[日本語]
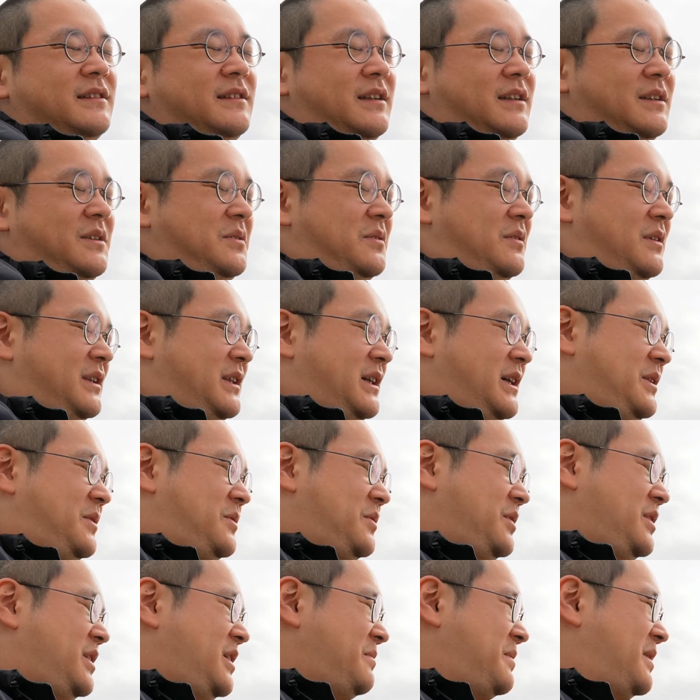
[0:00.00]
あと話題
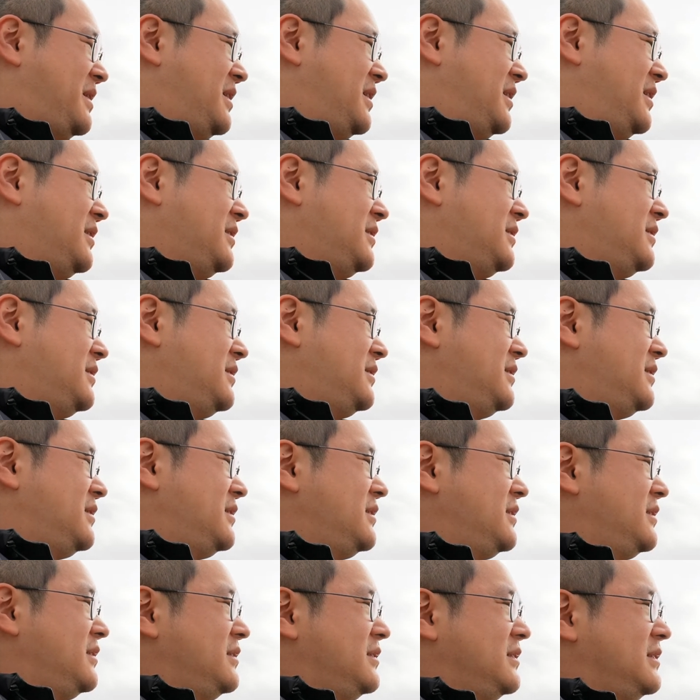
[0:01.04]
といえば
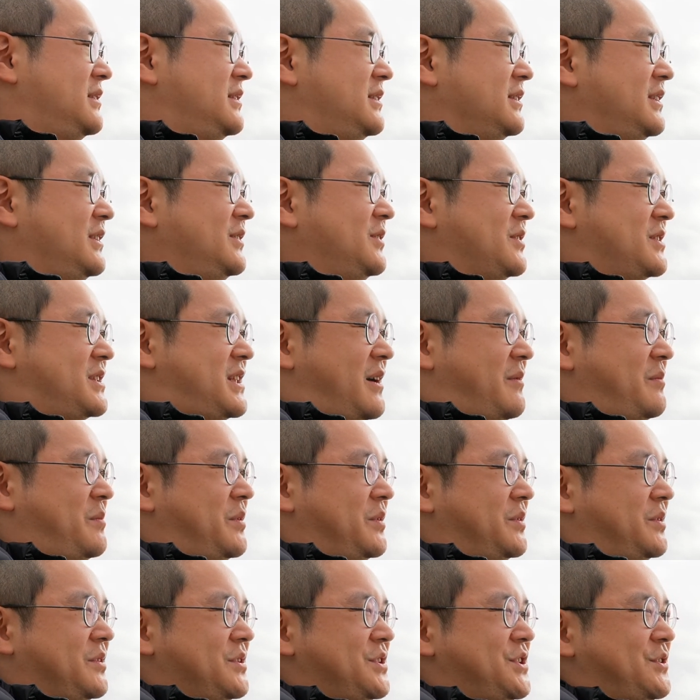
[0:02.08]
次の散
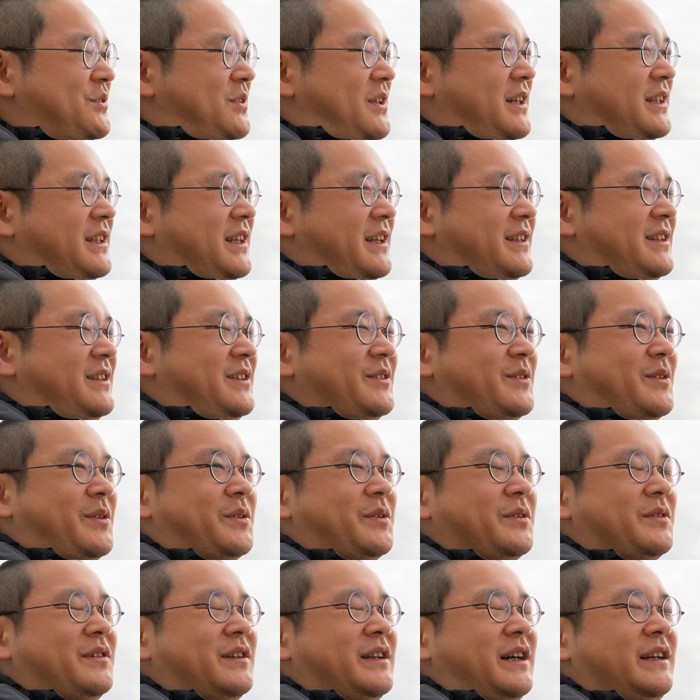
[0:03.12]
歩どうしようかなっていうこ
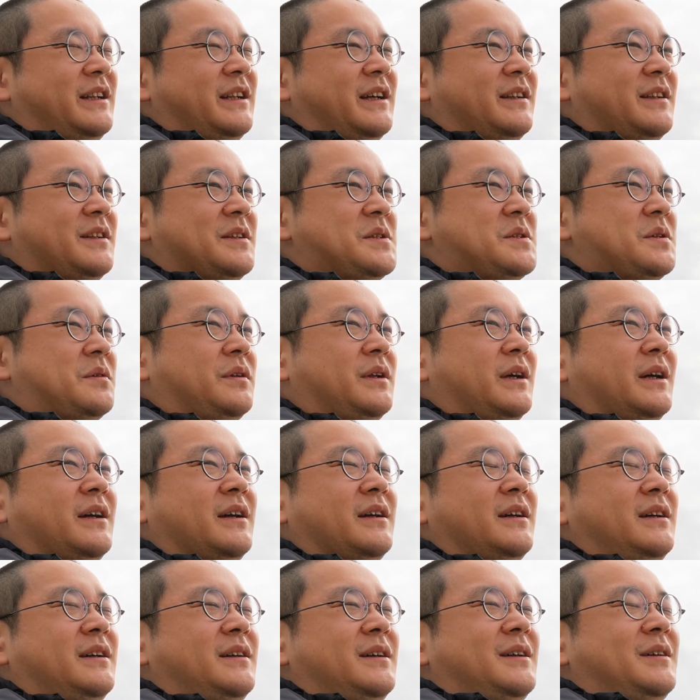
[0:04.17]
とぐらいなんですよね
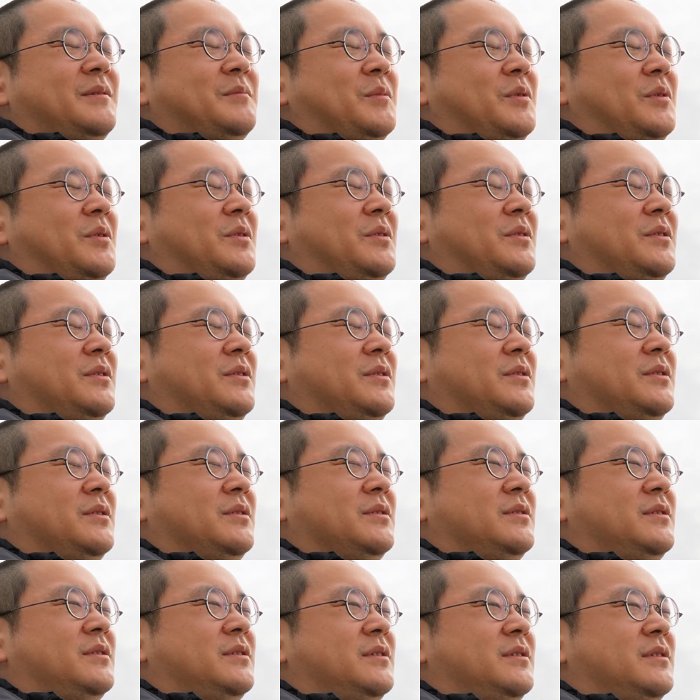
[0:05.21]
も
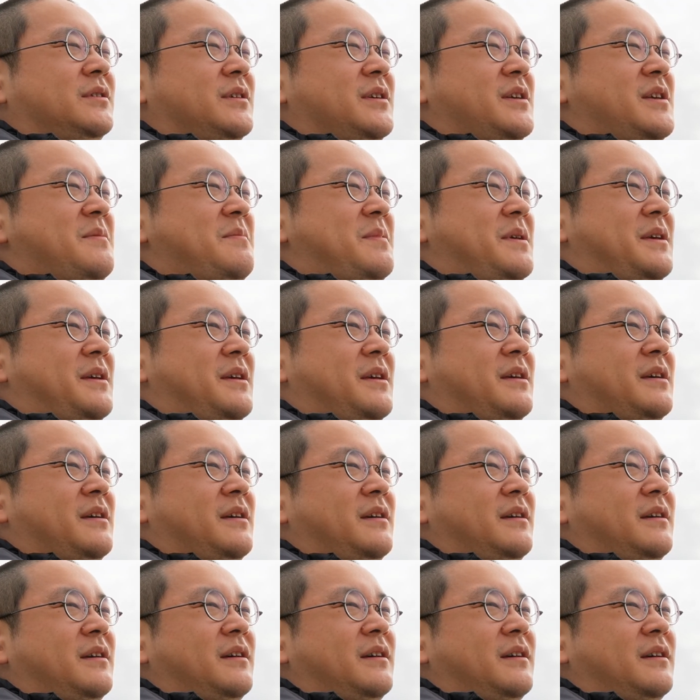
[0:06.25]
う日々
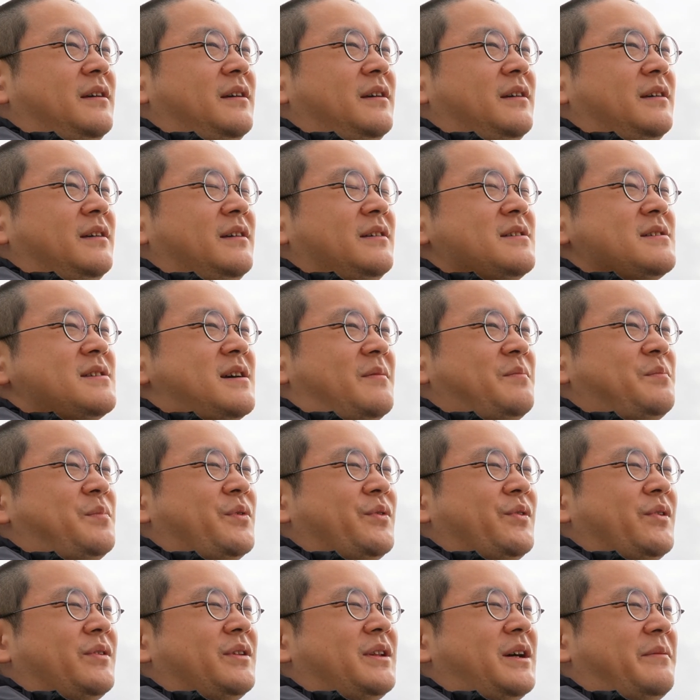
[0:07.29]
散
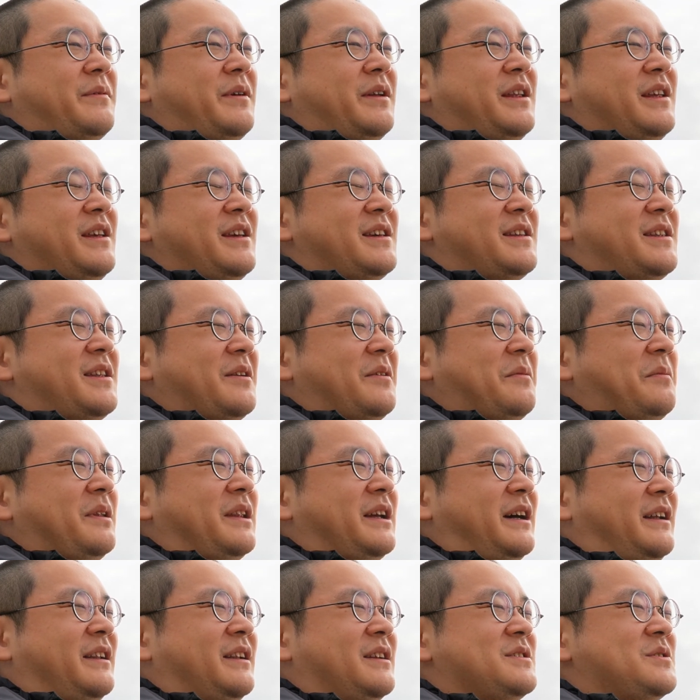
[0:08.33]
歩のために生きてるみ
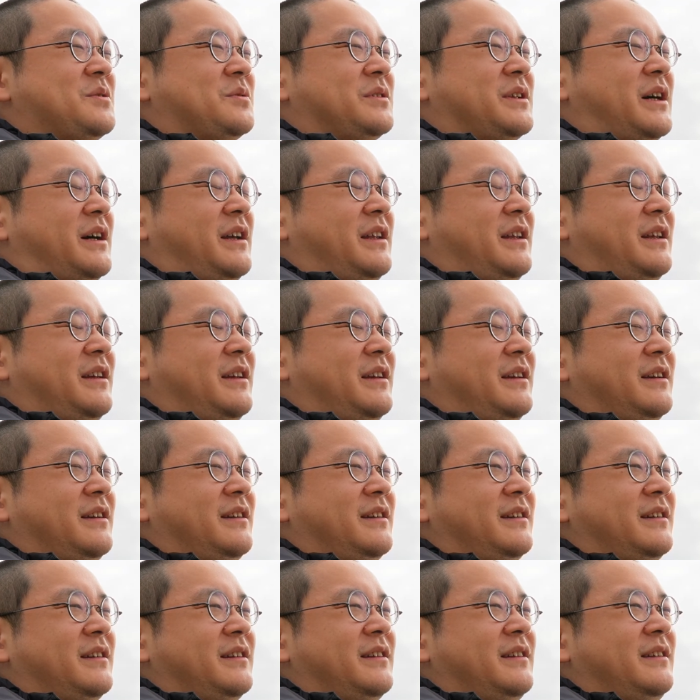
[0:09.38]
たいな状態に
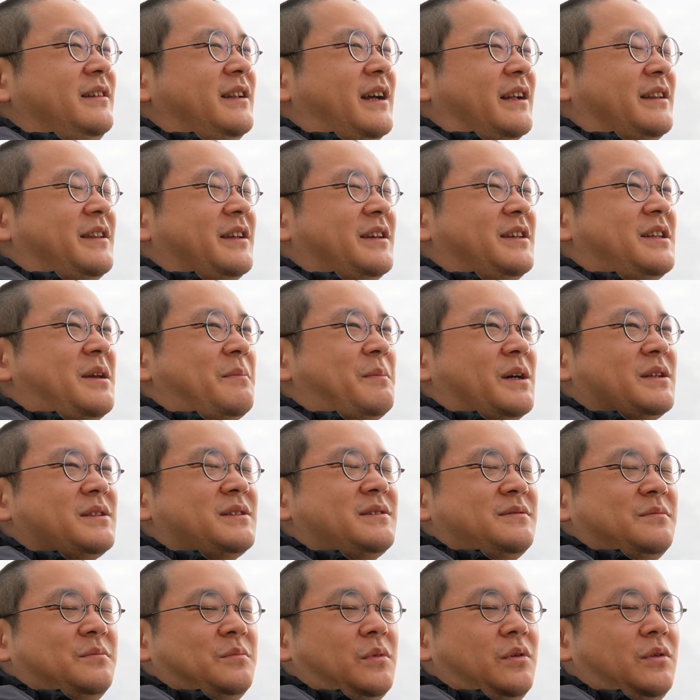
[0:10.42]
なってきてま
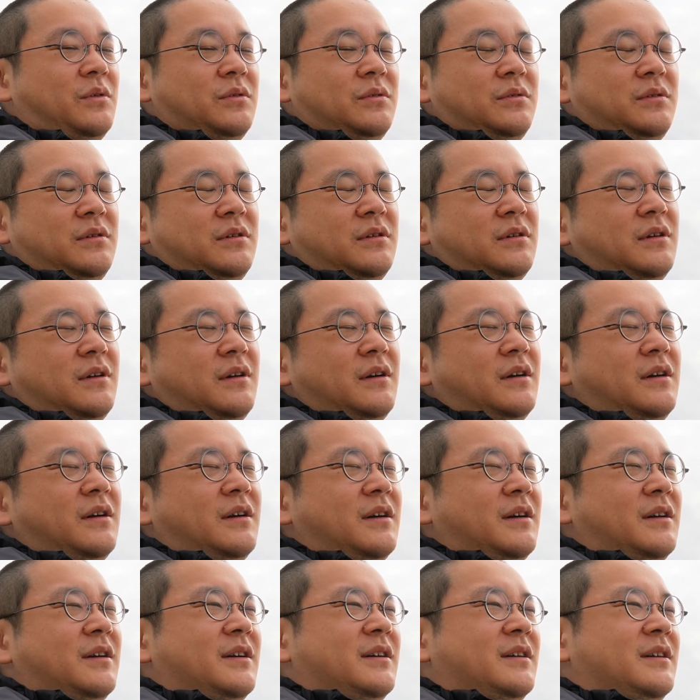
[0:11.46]
すもう
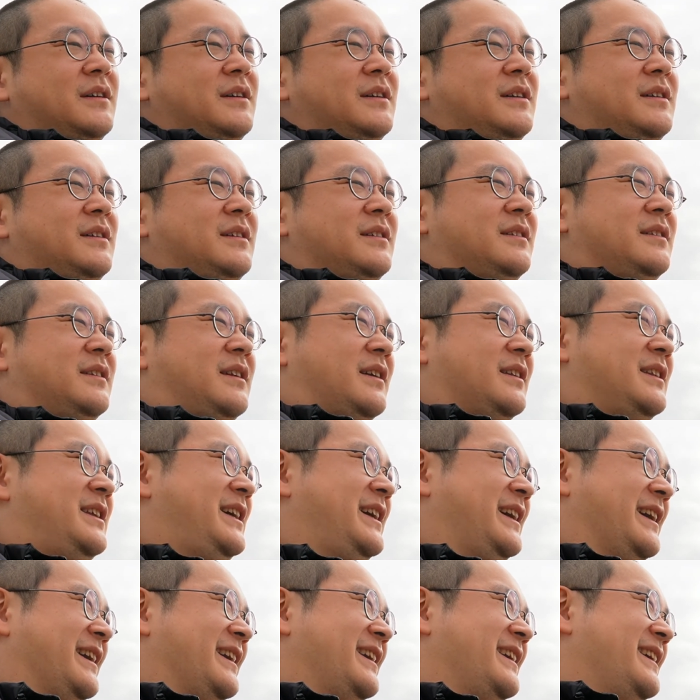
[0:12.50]
なん
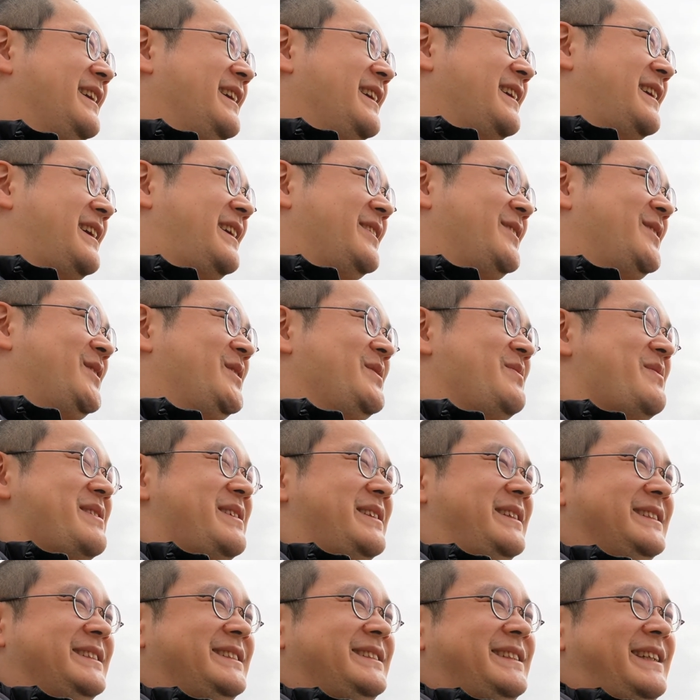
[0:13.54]
で火曜日
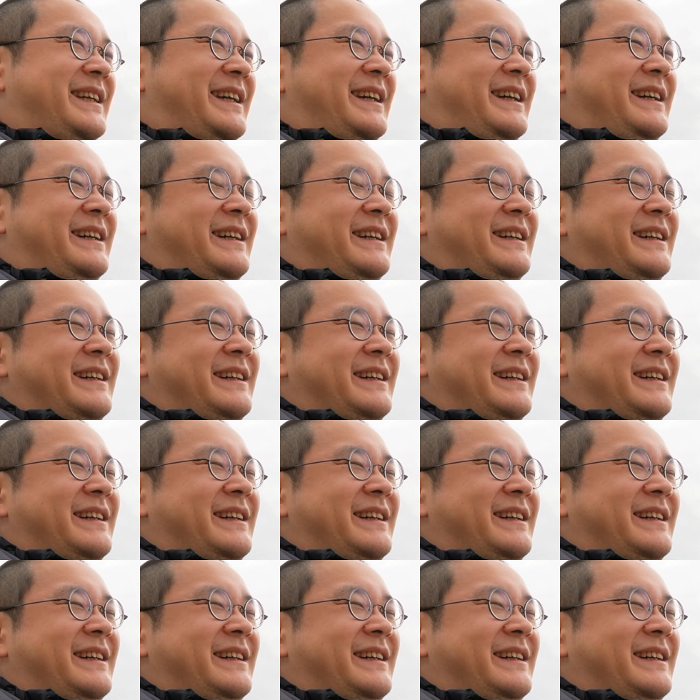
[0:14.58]
にして